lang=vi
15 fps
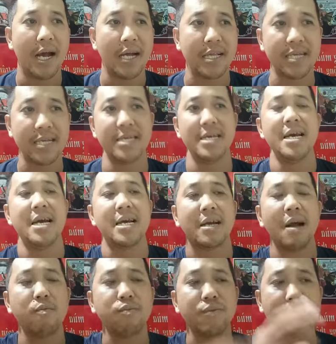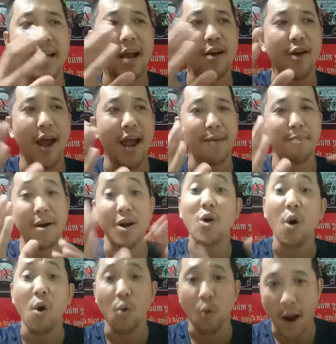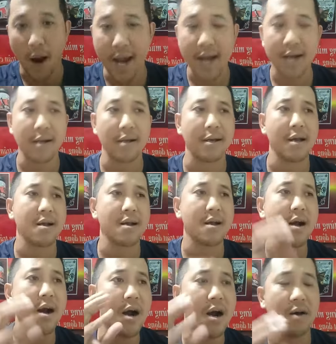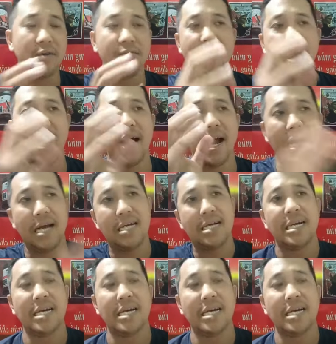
Thì trong giai đoạn mà nó còn khỏe, cái cơ và